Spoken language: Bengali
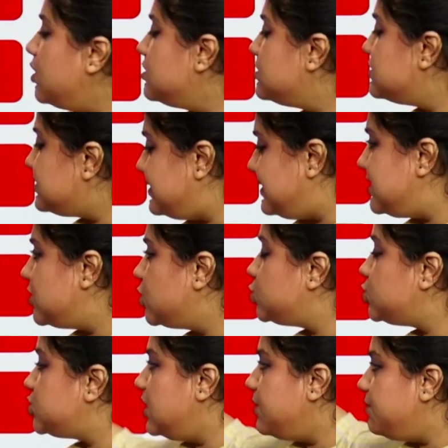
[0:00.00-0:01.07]
এবং ডি
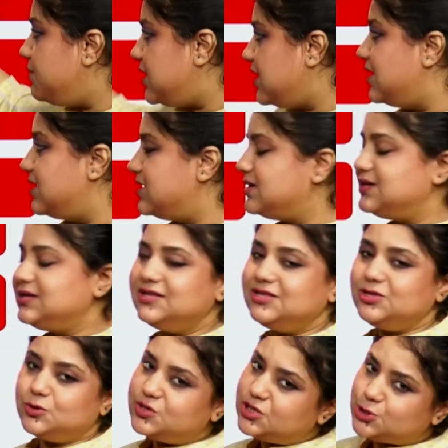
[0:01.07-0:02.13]
হচ্ছে বিহার
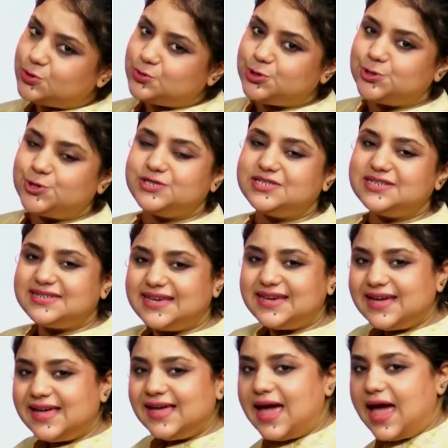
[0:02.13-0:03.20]
তোমাদের শ্বশুর হচ্ছে
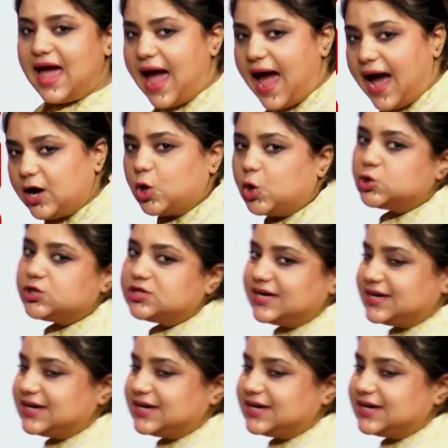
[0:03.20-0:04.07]
ঠিক এখন